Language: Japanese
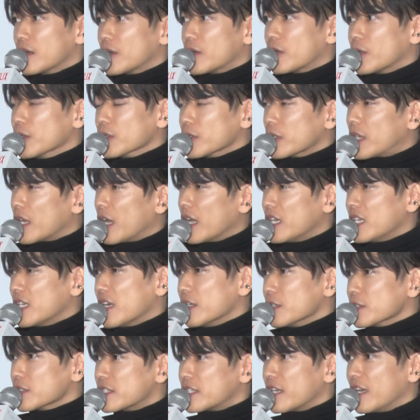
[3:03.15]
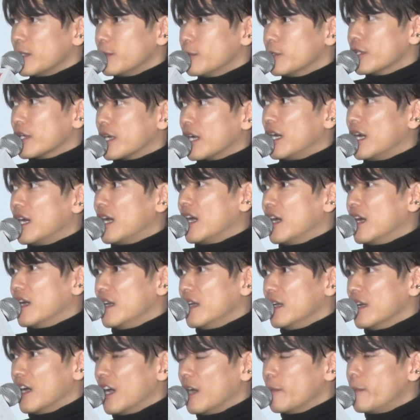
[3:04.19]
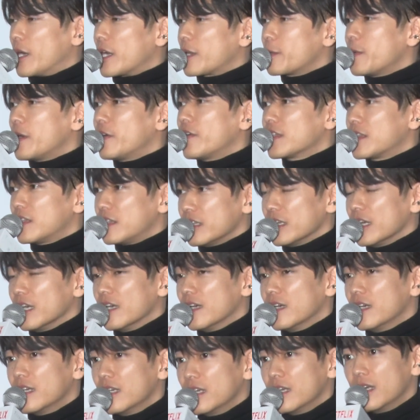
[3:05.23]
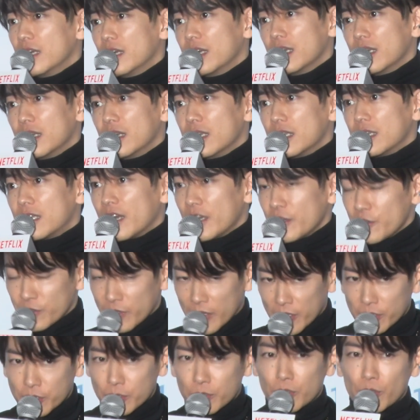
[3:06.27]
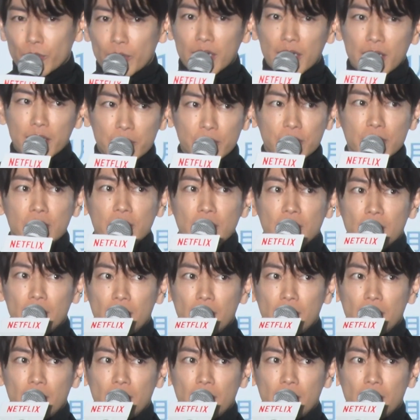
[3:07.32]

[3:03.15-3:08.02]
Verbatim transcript: こう体内の細胞が暴れ回って体温がぐっと上がる。